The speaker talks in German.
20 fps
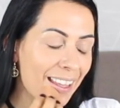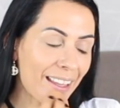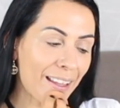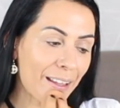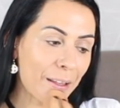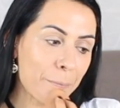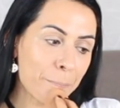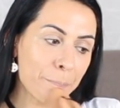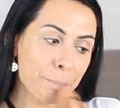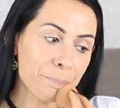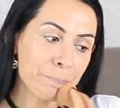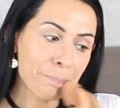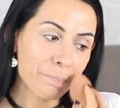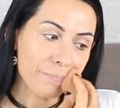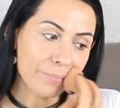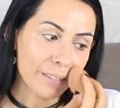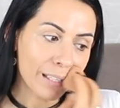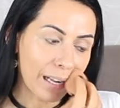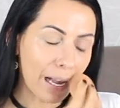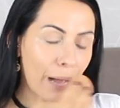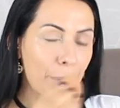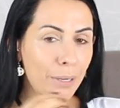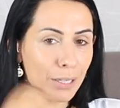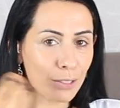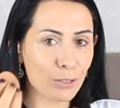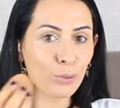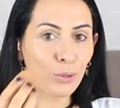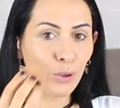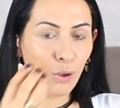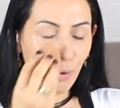Ähm, aber
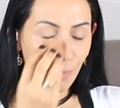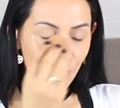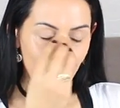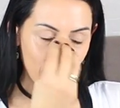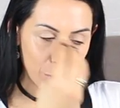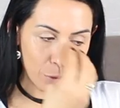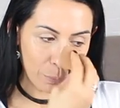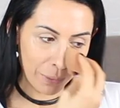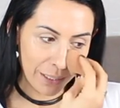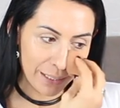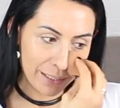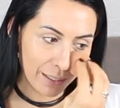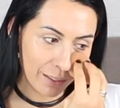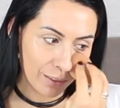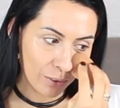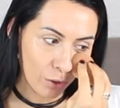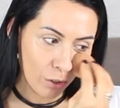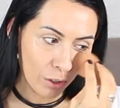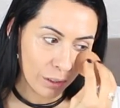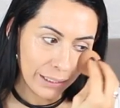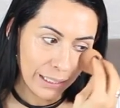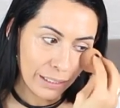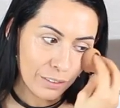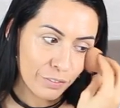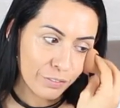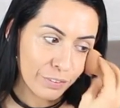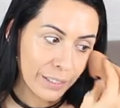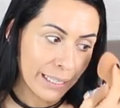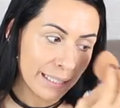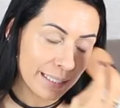dazu kommen wir später noch.
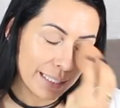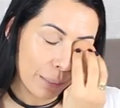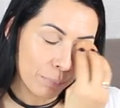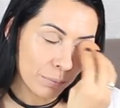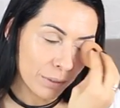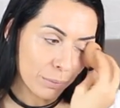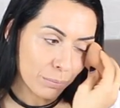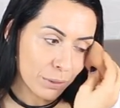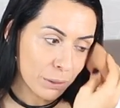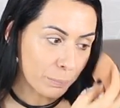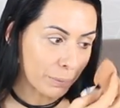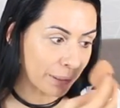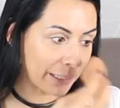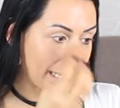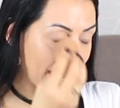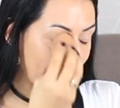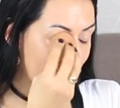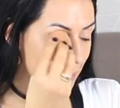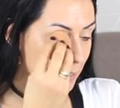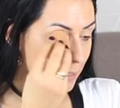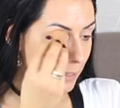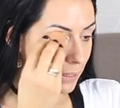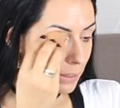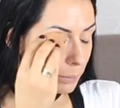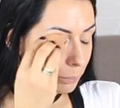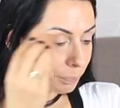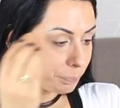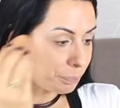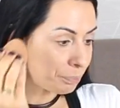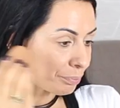Jedenfalls habt ihr mich
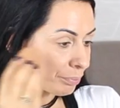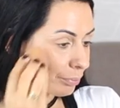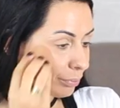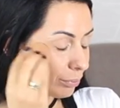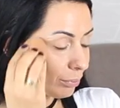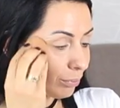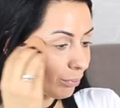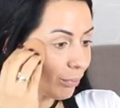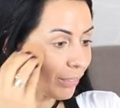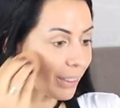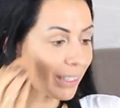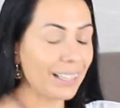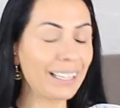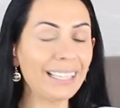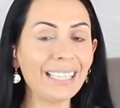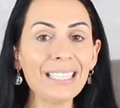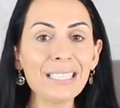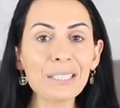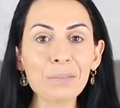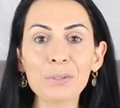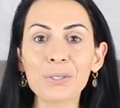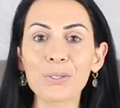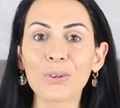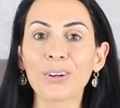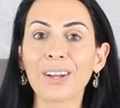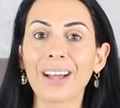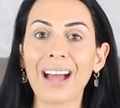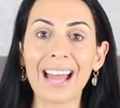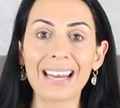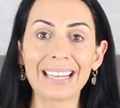begleitet
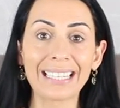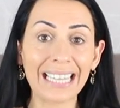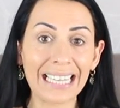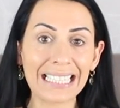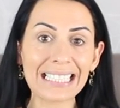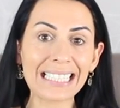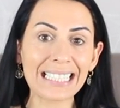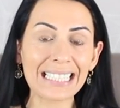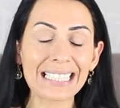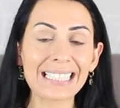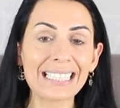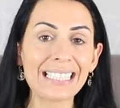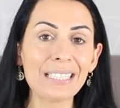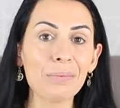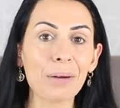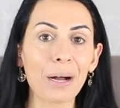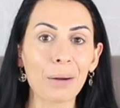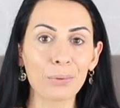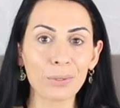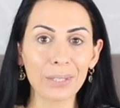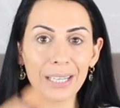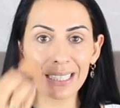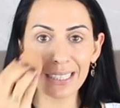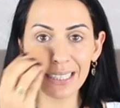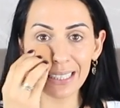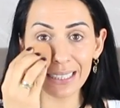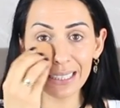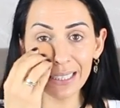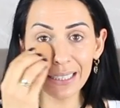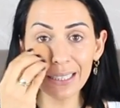insbesondere eine ganz, ganz liebe
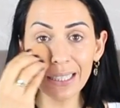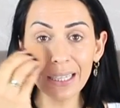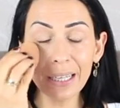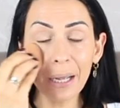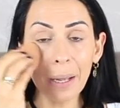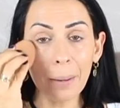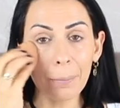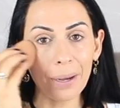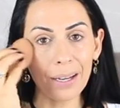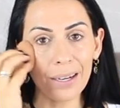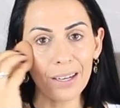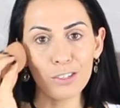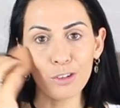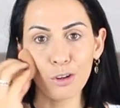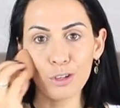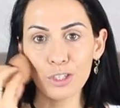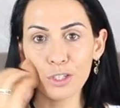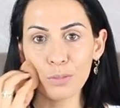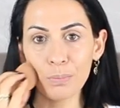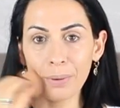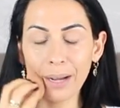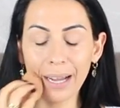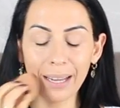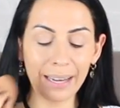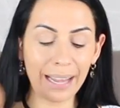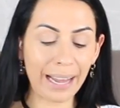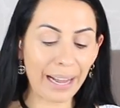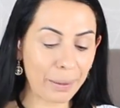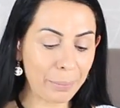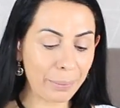Abonnentin, die bei der Deutschen
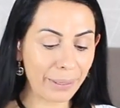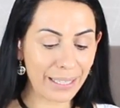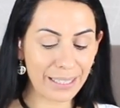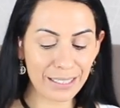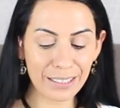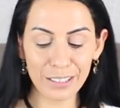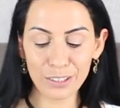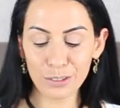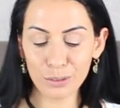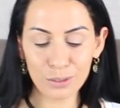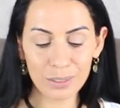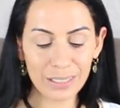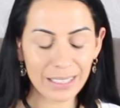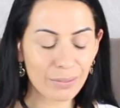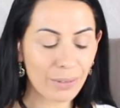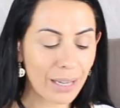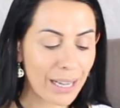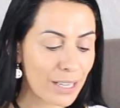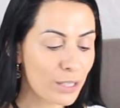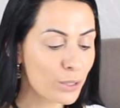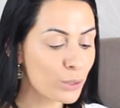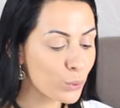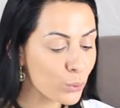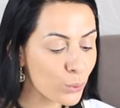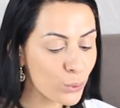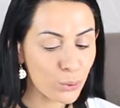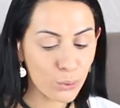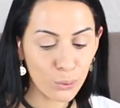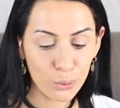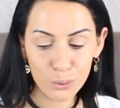Bahn arbeitet. Und das war
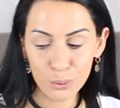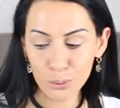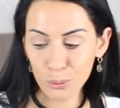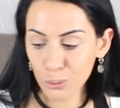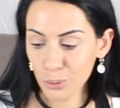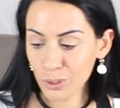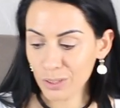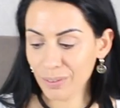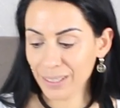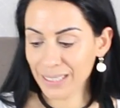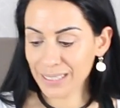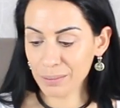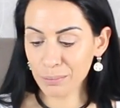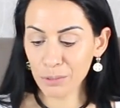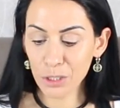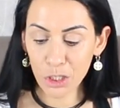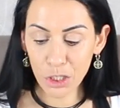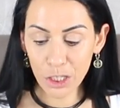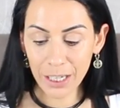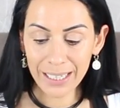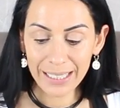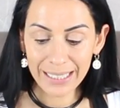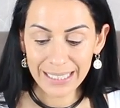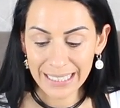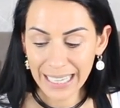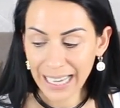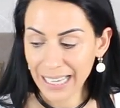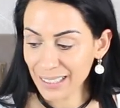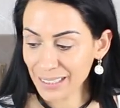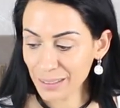so, so süß, weil sie mir
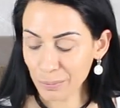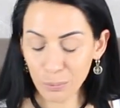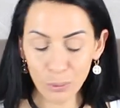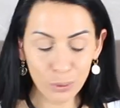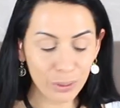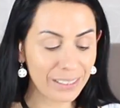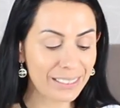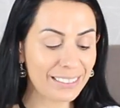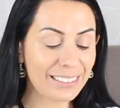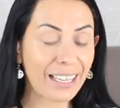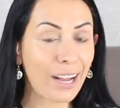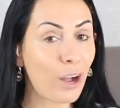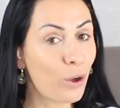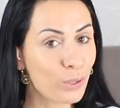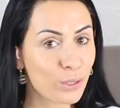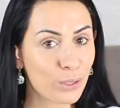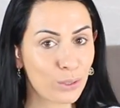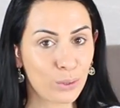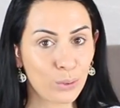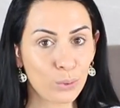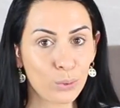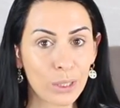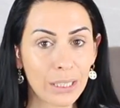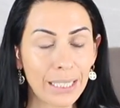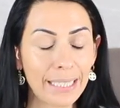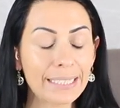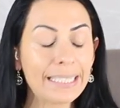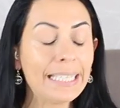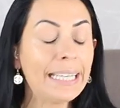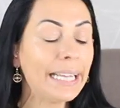ständig alles Mögliche rausgesucht
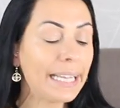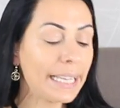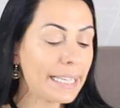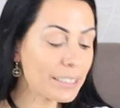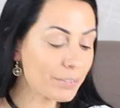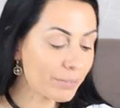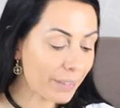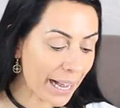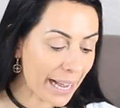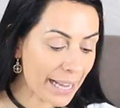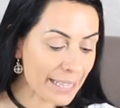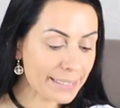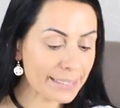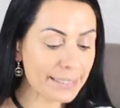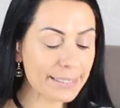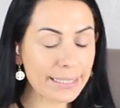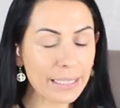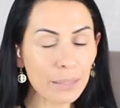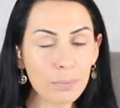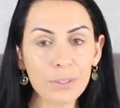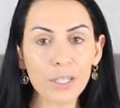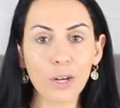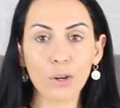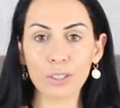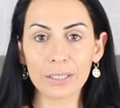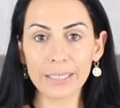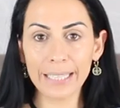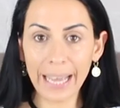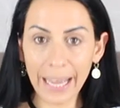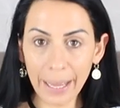hat. Ich weiß, es gibt
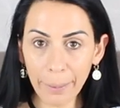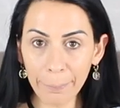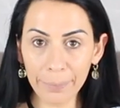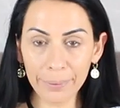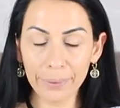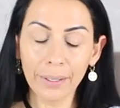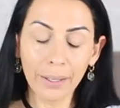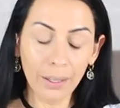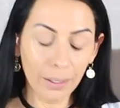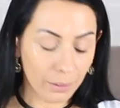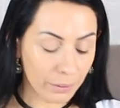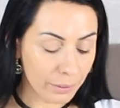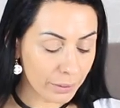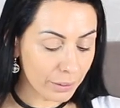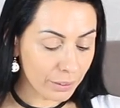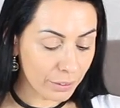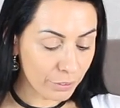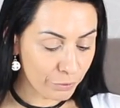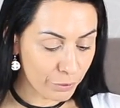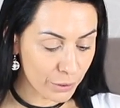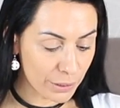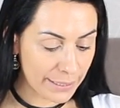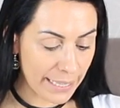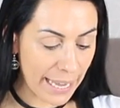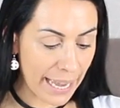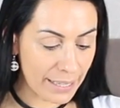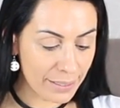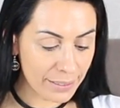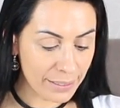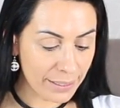auch die App ne, fürs
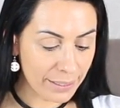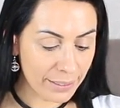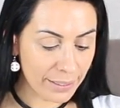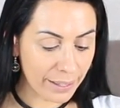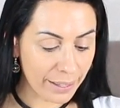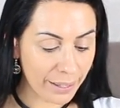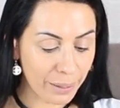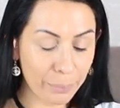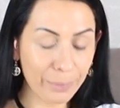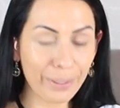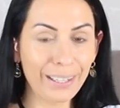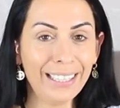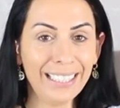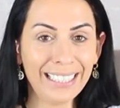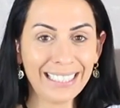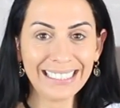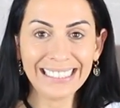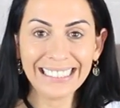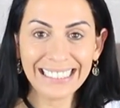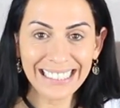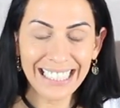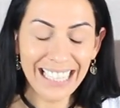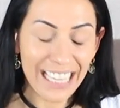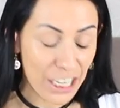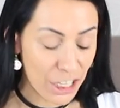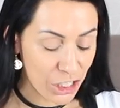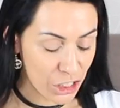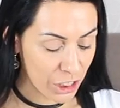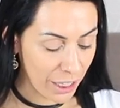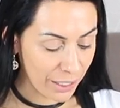Handy, aber
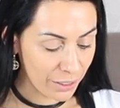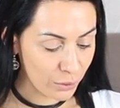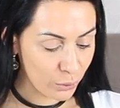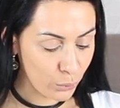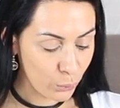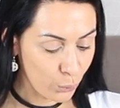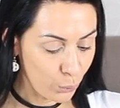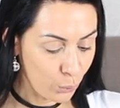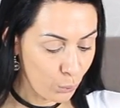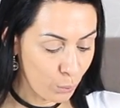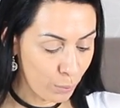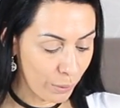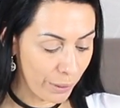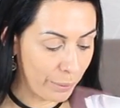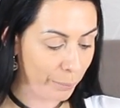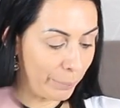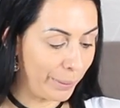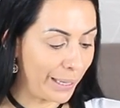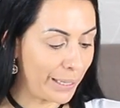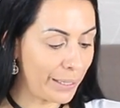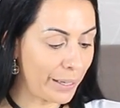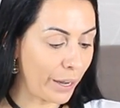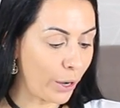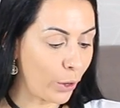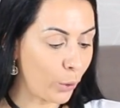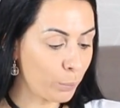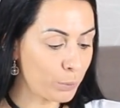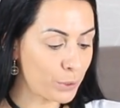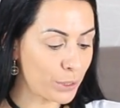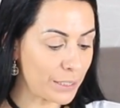Schande über mein
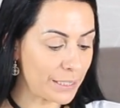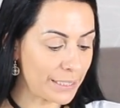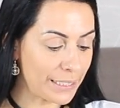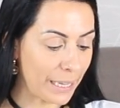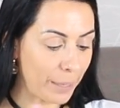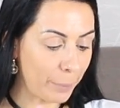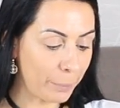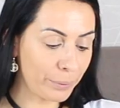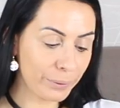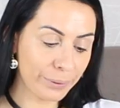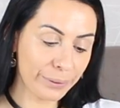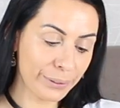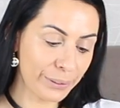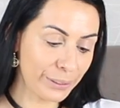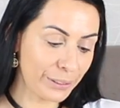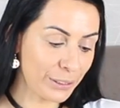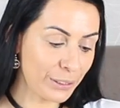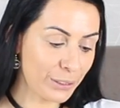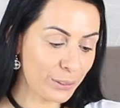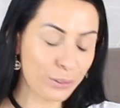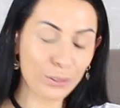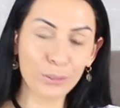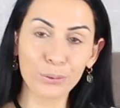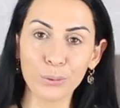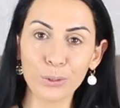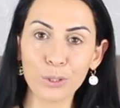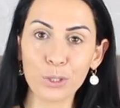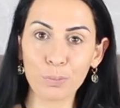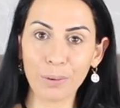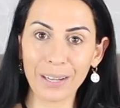Haupt, ich habe nicht
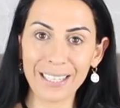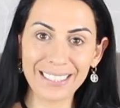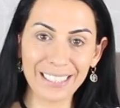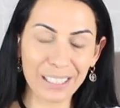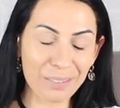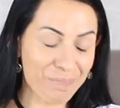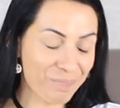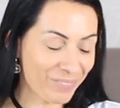genug Speicher.